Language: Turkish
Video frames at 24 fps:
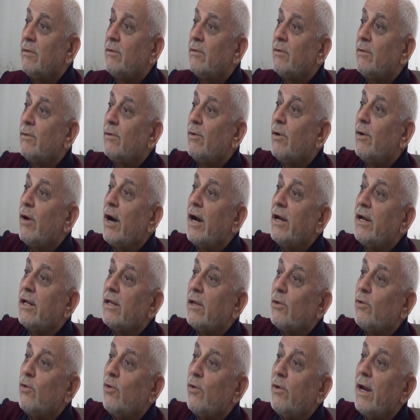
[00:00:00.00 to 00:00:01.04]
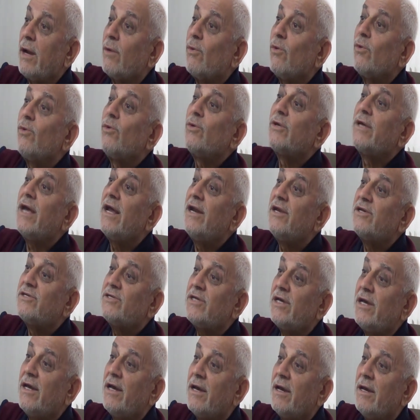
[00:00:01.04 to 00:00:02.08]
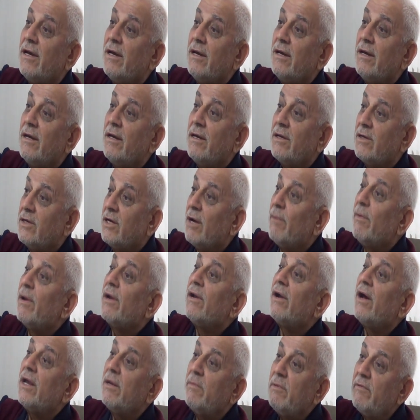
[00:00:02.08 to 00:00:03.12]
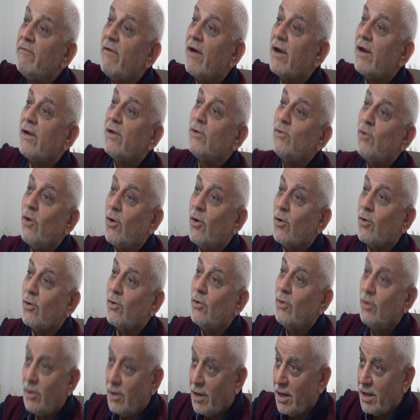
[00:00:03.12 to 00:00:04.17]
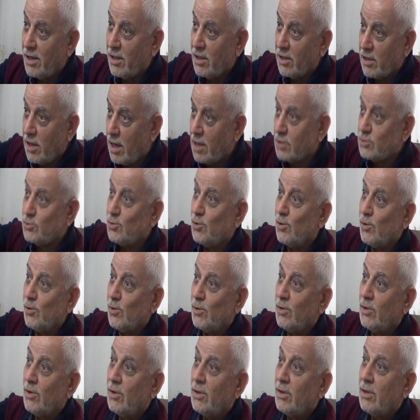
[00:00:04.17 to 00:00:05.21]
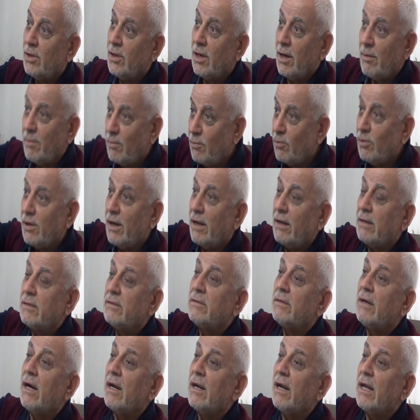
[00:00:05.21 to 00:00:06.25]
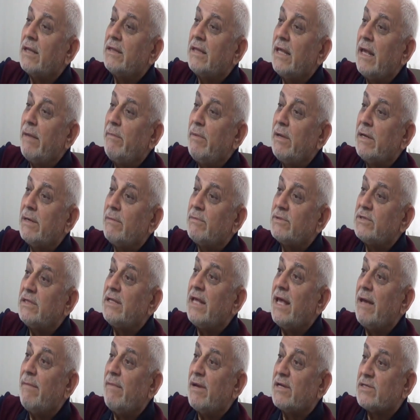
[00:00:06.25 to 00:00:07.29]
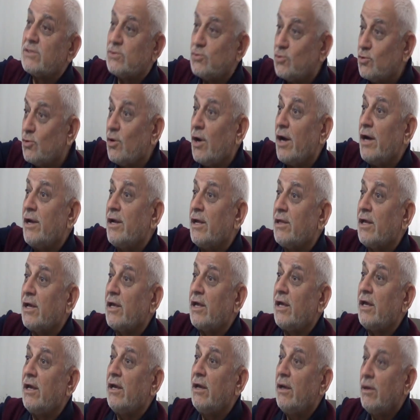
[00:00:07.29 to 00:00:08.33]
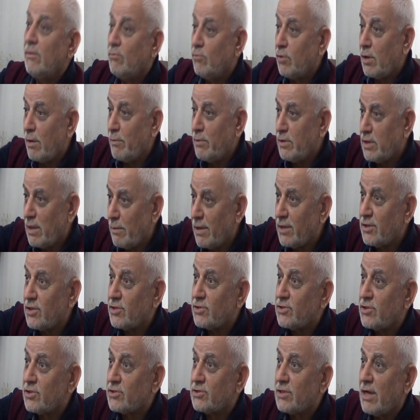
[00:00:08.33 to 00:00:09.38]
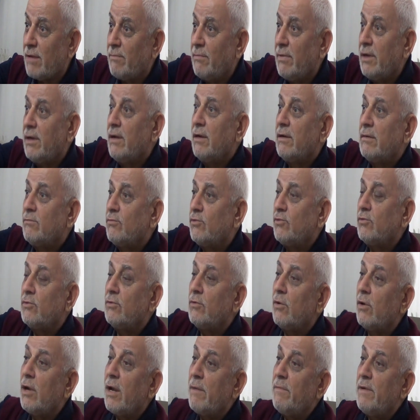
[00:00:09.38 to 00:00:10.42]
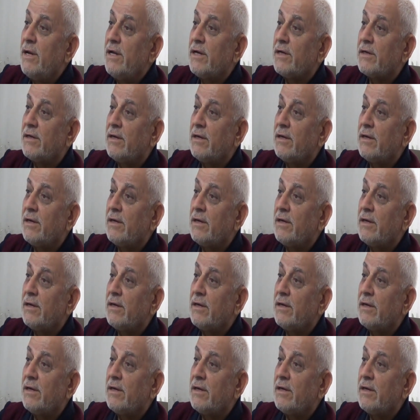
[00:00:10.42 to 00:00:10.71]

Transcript: O aynada görünen onun kendisi. Kemal'in ayrı bir varlığı yok. Aynadaki aksiyonu. Ama buna Allah diyebilir misin? Diyemezsin. Çünkü aynadaki buna bir tabanca sıksam bu ölebilir.